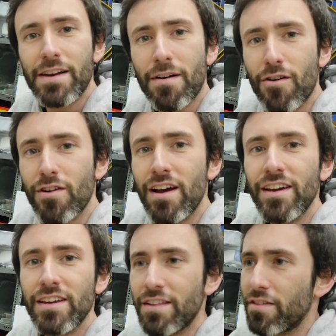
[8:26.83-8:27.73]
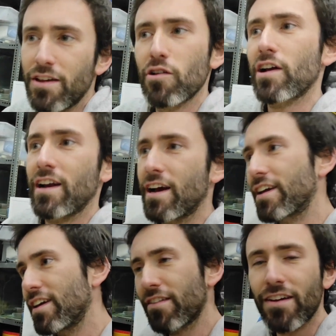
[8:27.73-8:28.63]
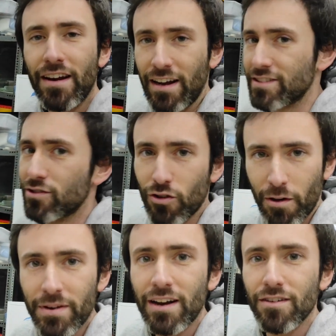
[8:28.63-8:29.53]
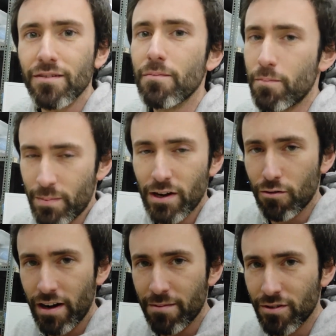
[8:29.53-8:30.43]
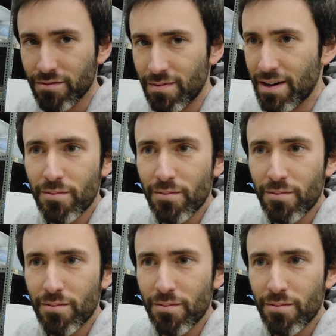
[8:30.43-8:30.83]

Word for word: arriba ahora y decir, oye, Kanaki hace racks, todavía no, pero lo haremos, ¿vale?